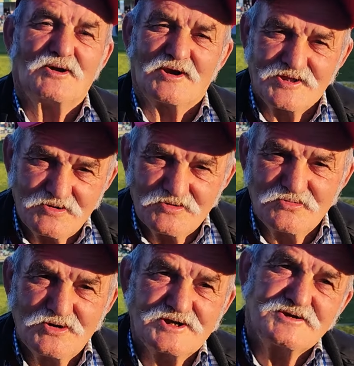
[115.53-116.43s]
pero las cinco
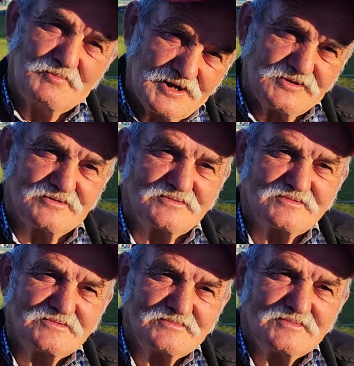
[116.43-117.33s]
lunas en mayo.
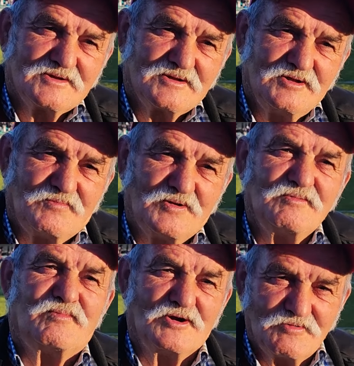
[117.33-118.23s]
Ah,
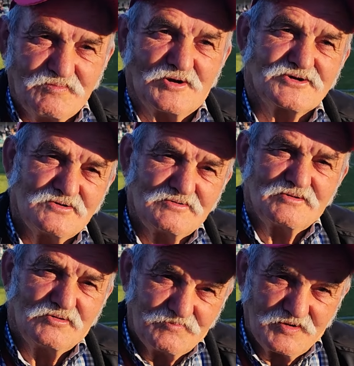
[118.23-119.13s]
cinco. y por
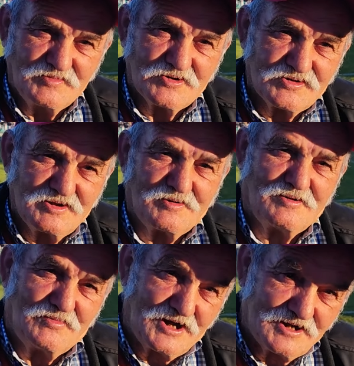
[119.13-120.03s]
eso los primeros días
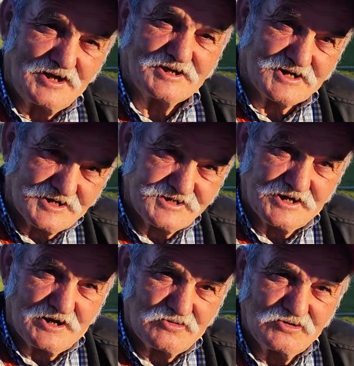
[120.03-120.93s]
va, a
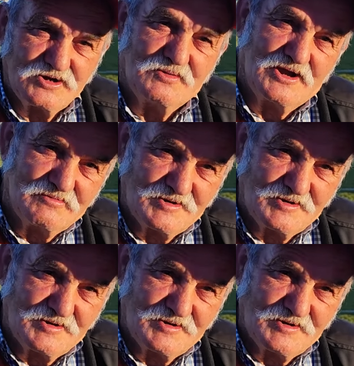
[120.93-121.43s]
escarchar algo y va a